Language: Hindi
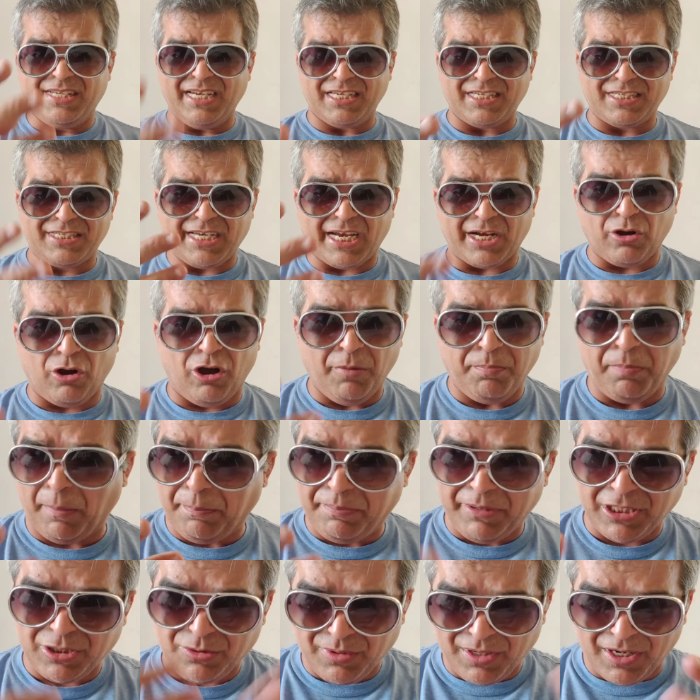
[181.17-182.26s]
सिक्स जैकॉल
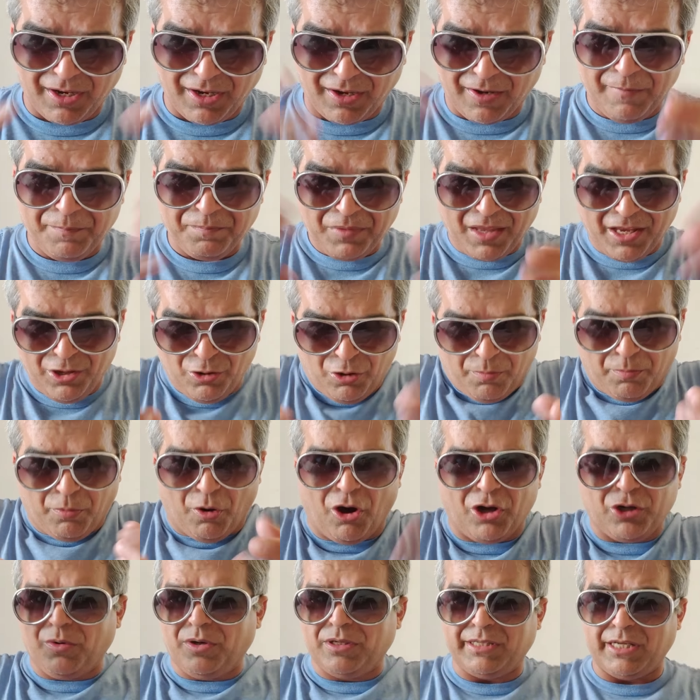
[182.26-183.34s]
पपीज वर यू नो
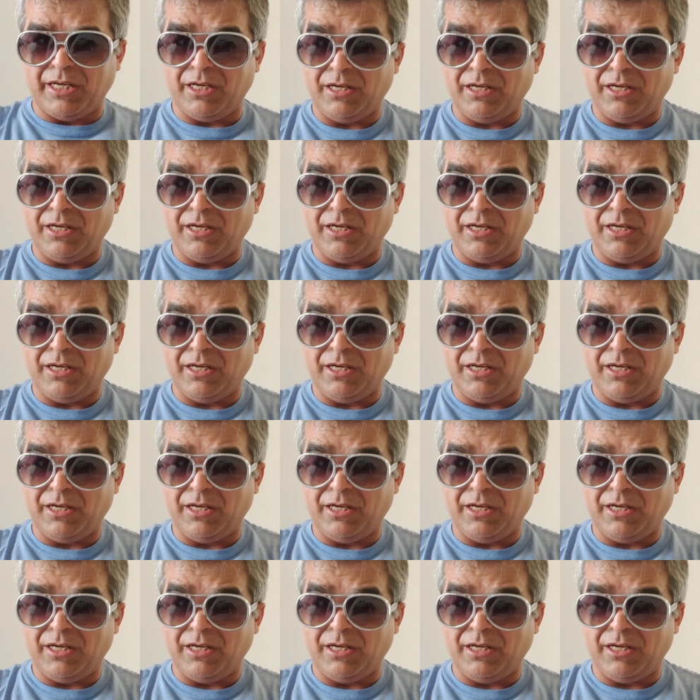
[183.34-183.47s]
बॉर्न ओवर